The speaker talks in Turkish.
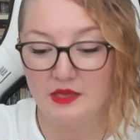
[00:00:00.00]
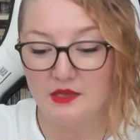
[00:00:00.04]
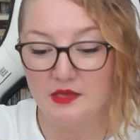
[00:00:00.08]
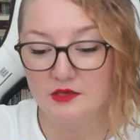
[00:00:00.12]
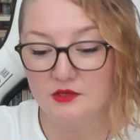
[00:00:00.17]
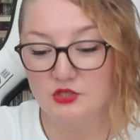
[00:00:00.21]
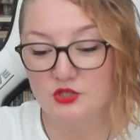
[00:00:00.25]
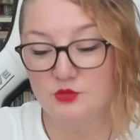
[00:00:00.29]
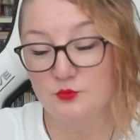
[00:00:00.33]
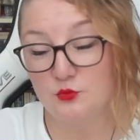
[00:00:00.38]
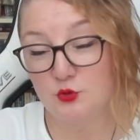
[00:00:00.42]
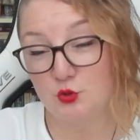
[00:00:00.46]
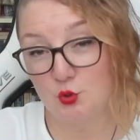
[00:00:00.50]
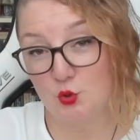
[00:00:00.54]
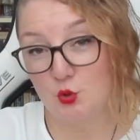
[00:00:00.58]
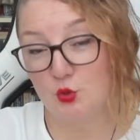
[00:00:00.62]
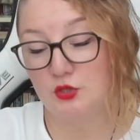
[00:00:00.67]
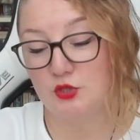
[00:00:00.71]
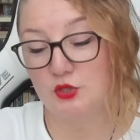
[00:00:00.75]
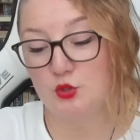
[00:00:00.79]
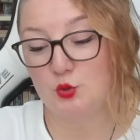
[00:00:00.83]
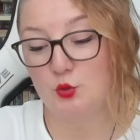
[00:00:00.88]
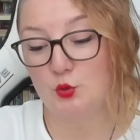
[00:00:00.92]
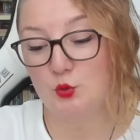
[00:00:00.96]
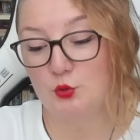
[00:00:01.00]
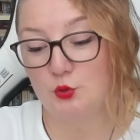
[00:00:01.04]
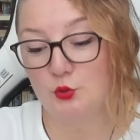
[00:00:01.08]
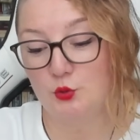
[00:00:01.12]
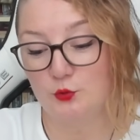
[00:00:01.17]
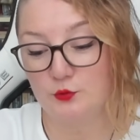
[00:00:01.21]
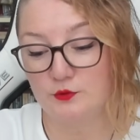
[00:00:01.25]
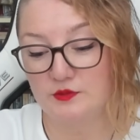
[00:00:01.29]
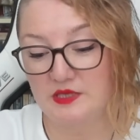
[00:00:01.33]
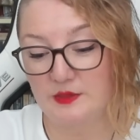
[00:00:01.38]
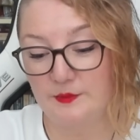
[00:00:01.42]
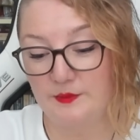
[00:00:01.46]
Şimdi şöyle
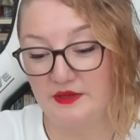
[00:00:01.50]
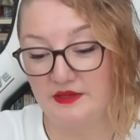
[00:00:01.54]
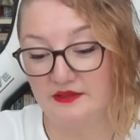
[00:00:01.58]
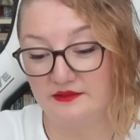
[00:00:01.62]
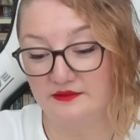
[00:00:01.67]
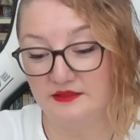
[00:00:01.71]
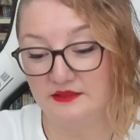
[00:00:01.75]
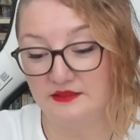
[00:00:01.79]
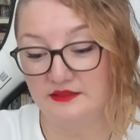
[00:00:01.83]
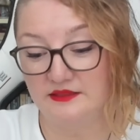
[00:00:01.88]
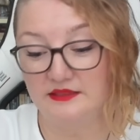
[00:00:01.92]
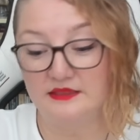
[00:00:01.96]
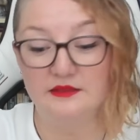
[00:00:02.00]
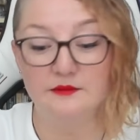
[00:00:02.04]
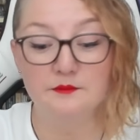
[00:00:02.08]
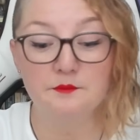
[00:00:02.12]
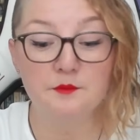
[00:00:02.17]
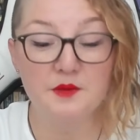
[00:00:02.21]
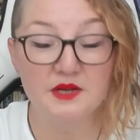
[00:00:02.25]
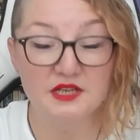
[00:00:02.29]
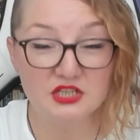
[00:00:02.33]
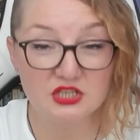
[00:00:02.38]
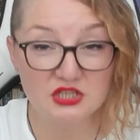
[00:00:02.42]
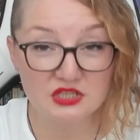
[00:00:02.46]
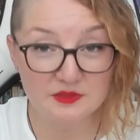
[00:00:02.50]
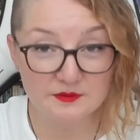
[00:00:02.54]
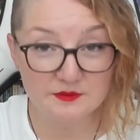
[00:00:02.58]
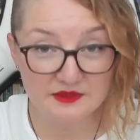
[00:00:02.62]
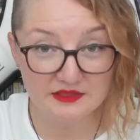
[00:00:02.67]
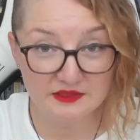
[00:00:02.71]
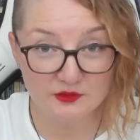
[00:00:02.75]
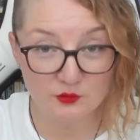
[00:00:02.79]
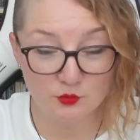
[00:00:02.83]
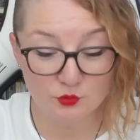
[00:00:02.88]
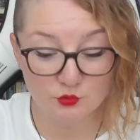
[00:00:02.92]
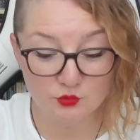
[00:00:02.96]
söylüyor Sabahattin Ali.
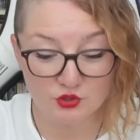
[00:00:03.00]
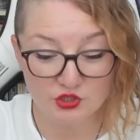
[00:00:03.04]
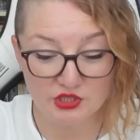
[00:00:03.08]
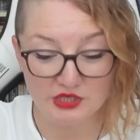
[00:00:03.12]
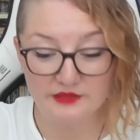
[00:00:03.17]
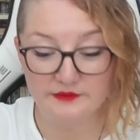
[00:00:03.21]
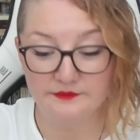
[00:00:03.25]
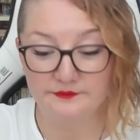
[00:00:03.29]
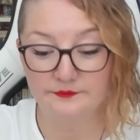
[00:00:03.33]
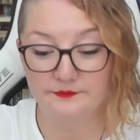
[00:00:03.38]
Başlamadan önce